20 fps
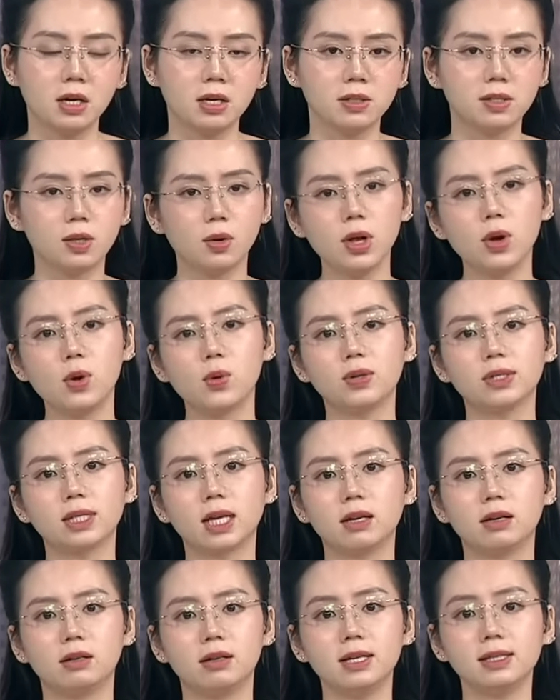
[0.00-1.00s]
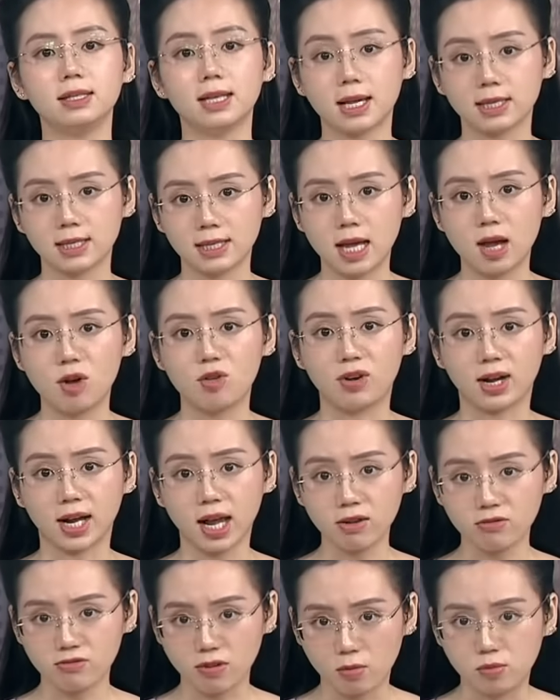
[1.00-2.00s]
Dấu hiệu của sạt lở đất ra sao và
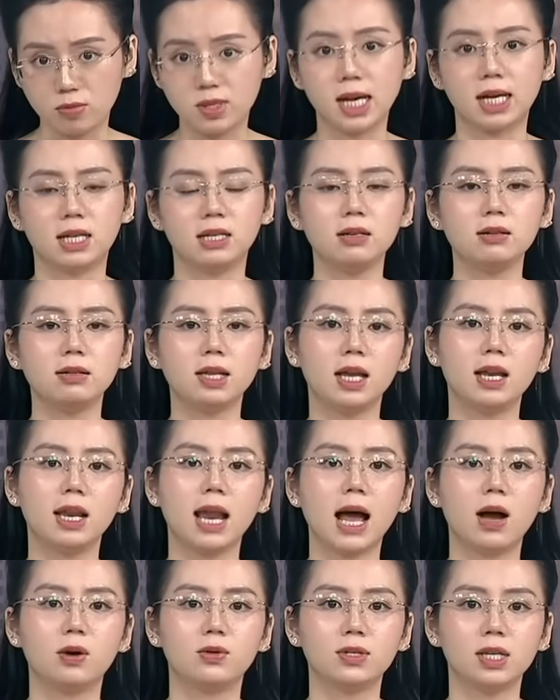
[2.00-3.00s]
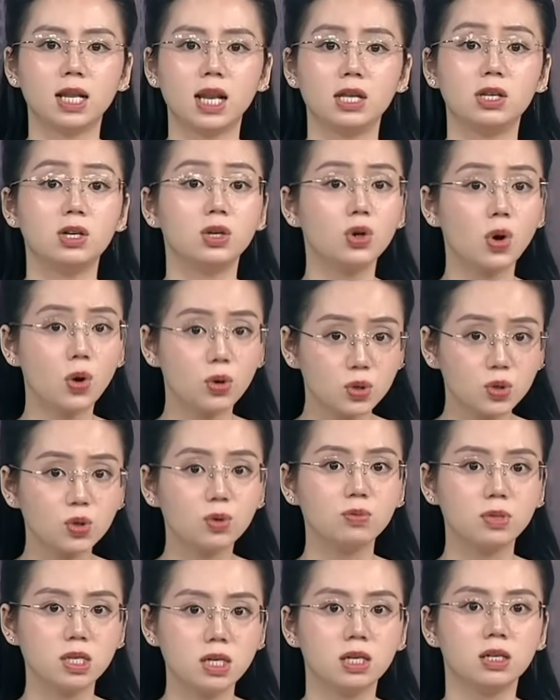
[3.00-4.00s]
cách phòng tránh như thế nào sẽ là những nội
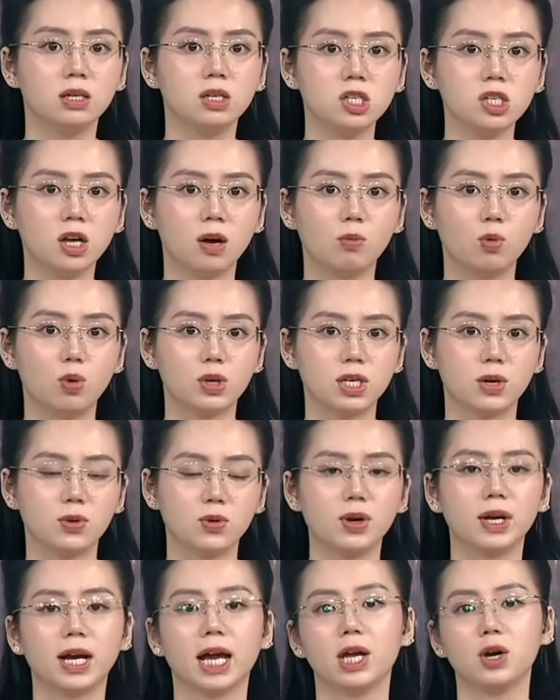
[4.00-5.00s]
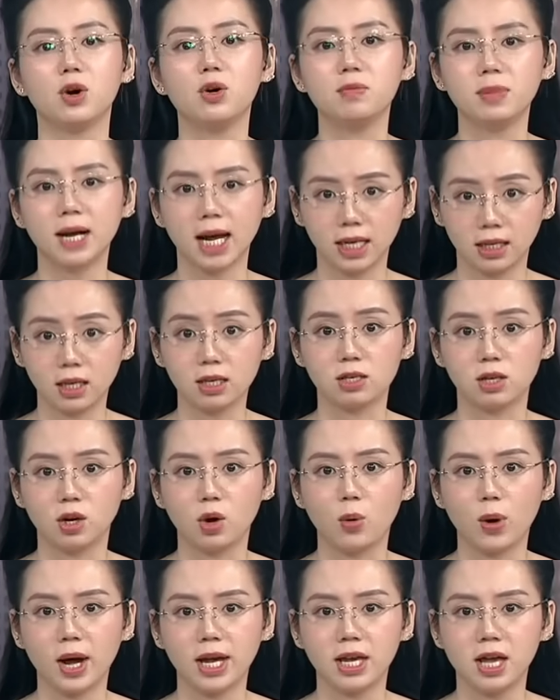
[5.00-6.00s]
dung chính trong buổi trao đổi ngày hôm nay tại trường
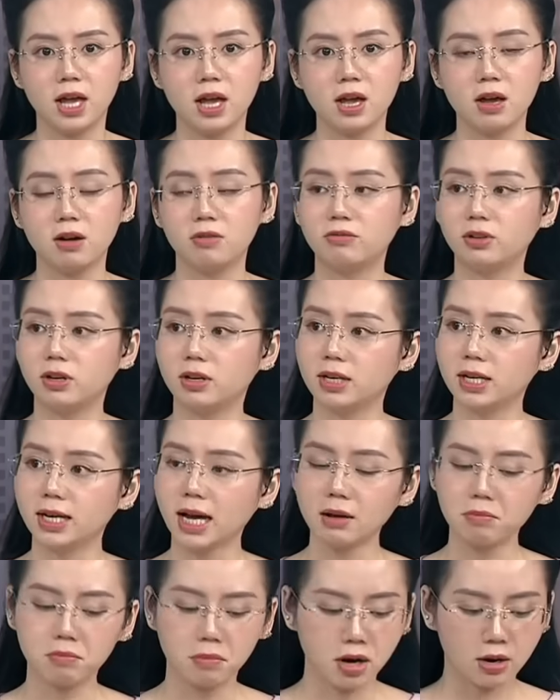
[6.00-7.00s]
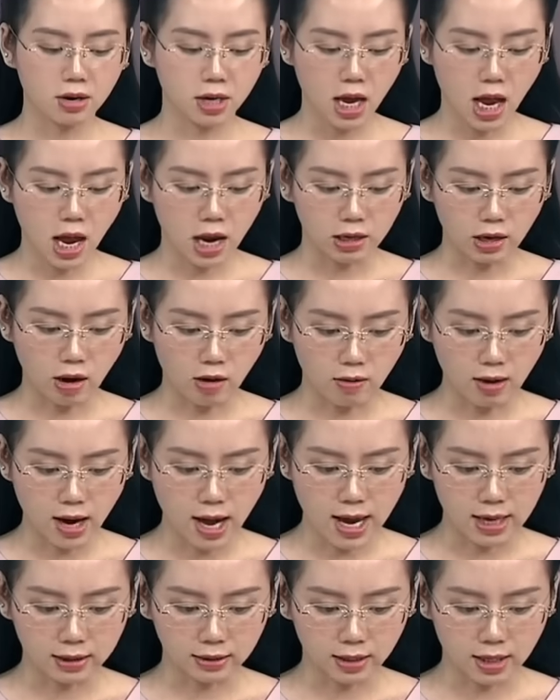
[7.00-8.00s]
quay với khách mời đó
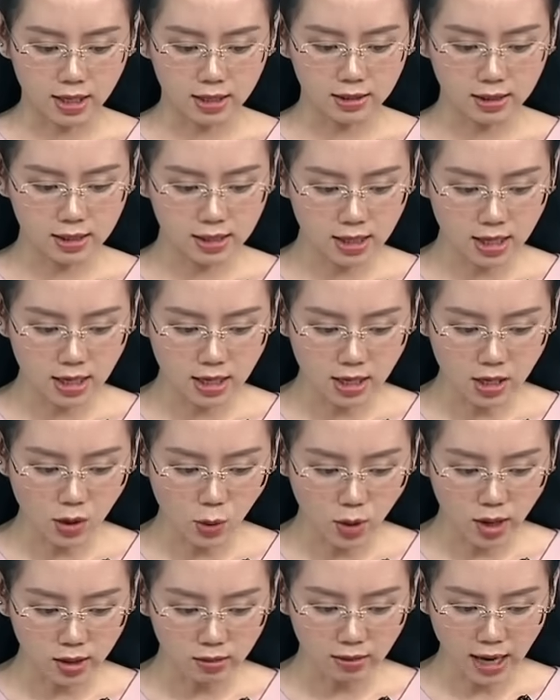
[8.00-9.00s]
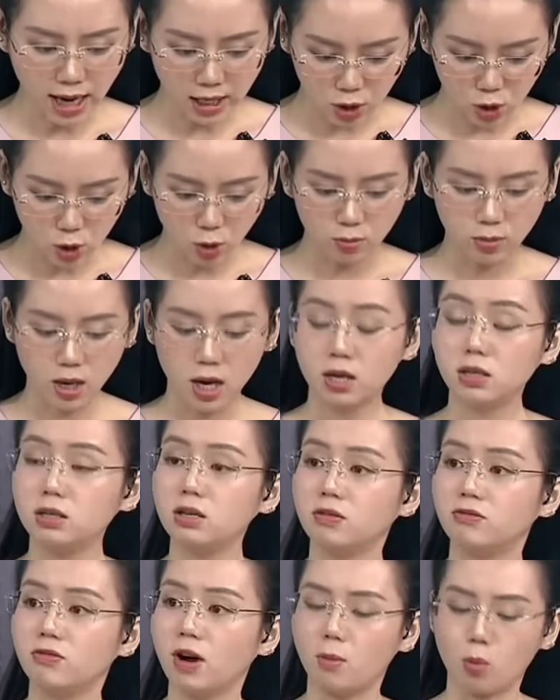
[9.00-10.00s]
là tiến sĩ Nguyễn Đại Trung,
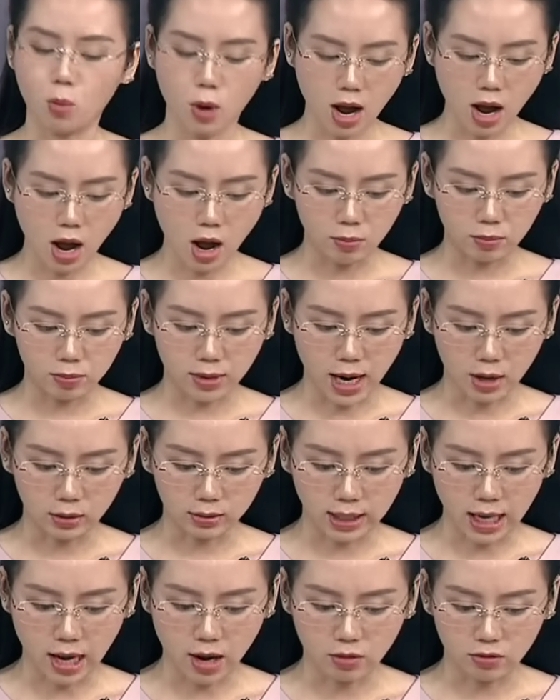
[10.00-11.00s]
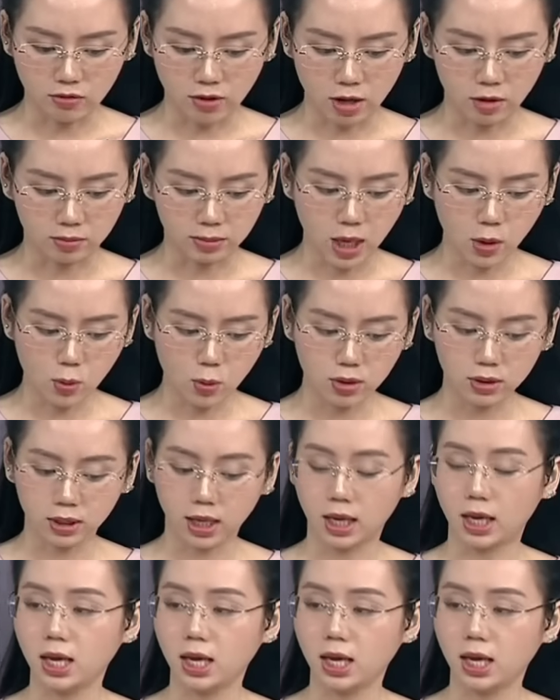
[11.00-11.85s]
trưởng phòng khoa học, đào tạo và hợp tác quốc tế,